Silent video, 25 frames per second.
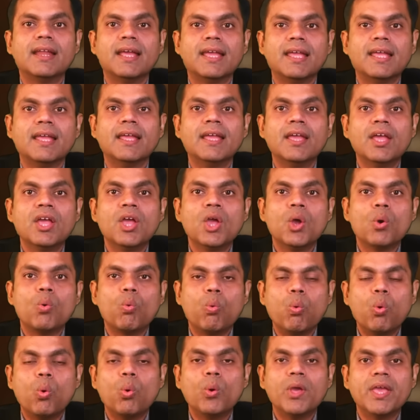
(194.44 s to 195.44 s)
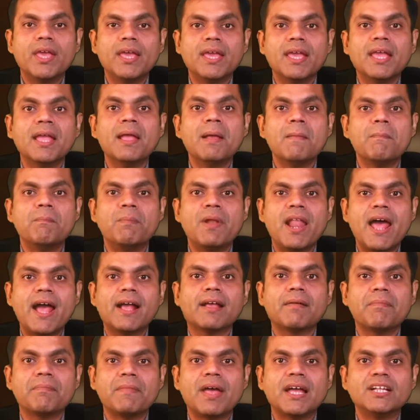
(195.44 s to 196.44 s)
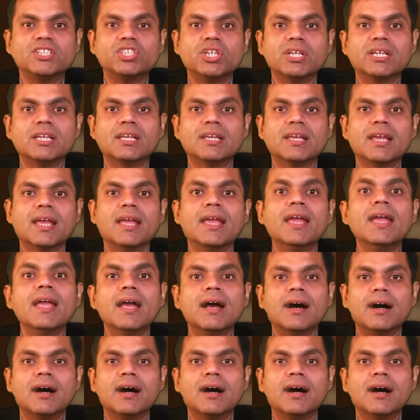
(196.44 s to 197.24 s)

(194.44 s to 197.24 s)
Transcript: नहीं वो ही ब्लैक मैजिक के